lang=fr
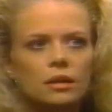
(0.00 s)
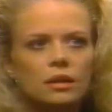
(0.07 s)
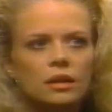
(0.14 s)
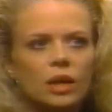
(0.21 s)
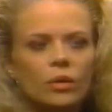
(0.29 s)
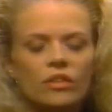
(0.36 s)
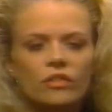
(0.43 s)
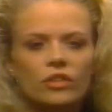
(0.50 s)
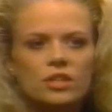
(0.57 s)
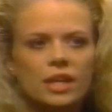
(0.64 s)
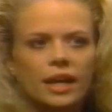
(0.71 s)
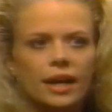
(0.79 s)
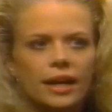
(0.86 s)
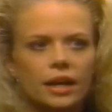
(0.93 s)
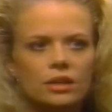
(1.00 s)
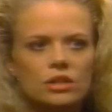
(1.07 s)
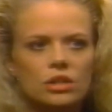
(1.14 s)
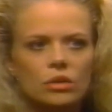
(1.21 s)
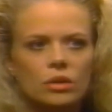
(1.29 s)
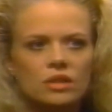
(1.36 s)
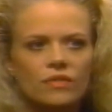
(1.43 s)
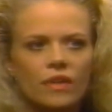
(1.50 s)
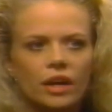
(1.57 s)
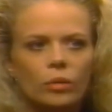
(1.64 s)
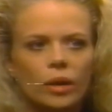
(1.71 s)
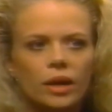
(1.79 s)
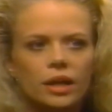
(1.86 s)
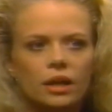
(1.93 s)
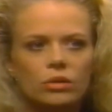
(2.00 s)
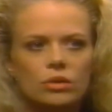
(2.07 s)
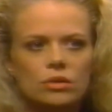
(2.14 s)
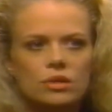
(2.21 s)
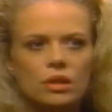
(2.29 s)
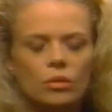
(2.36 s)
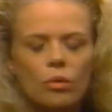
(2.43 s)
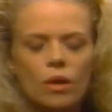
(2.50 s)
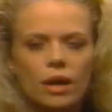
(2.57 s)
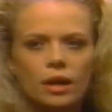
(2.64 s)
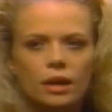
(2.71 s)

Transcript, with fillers: Oui, la première chose à faire, c'est d'obtenir que Cruz puisse assister au